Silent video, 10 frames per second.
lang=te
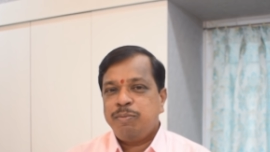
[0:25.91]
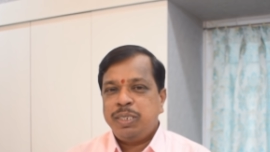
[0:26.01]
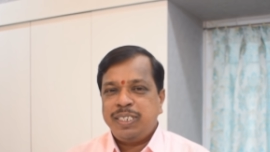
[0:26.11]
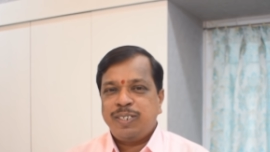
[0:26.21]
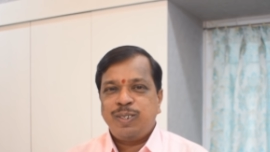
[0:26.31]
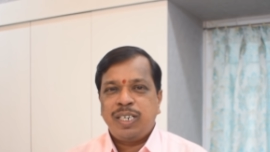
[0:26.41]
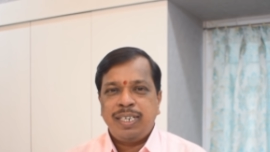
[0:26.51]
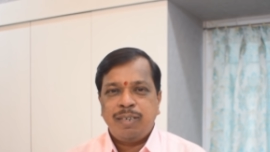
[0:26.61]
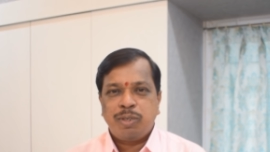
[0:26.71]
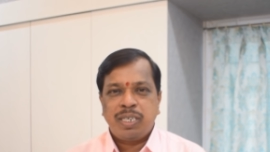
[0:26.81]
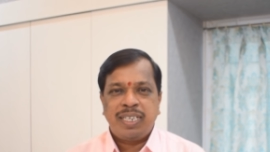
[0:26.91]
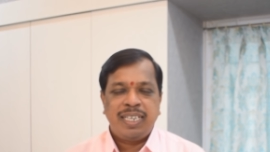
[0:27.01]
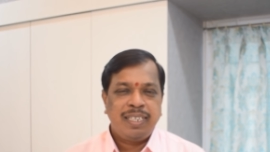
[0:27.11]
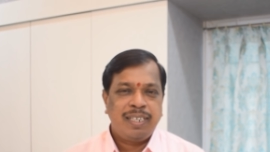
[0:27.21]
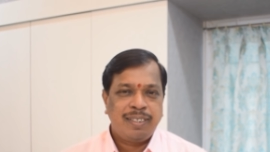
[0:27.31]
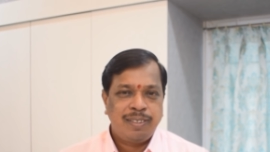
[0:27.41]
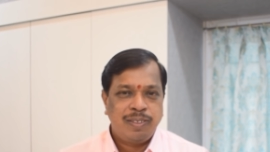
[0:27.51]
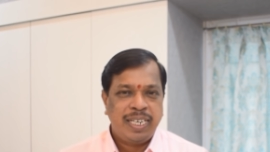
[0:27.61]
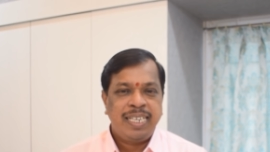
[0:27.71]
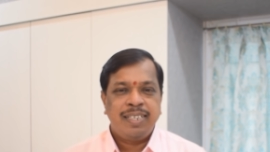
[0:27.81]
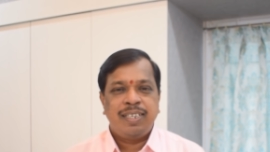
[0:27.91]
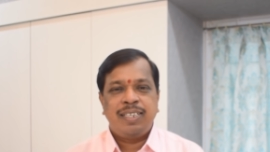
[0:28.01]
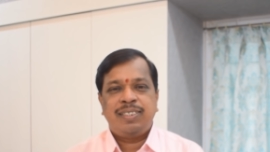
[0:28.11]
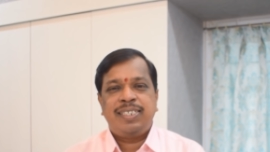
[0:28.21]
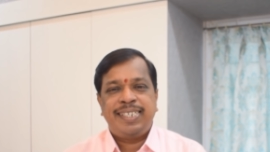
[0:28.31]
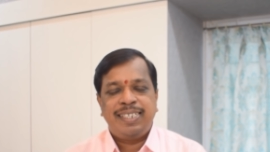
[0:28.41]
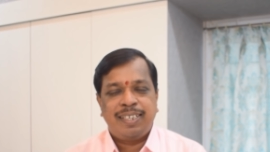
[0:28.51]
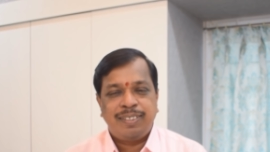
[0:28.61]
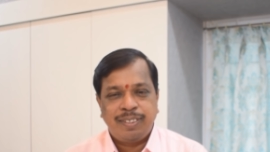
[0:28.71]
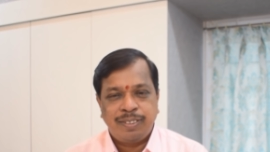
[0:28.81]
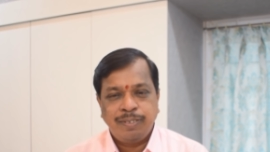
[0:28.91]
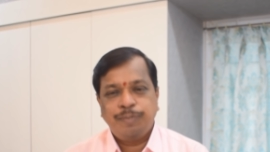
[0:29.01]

బిజీగా ఉన్నాను నిన్న మొన్న ట్రైనింగ్ క్లాసులు ఉన్నాయి రియల్ ఎస్టేట్ ట్రైనింగ్ క్లాసెస్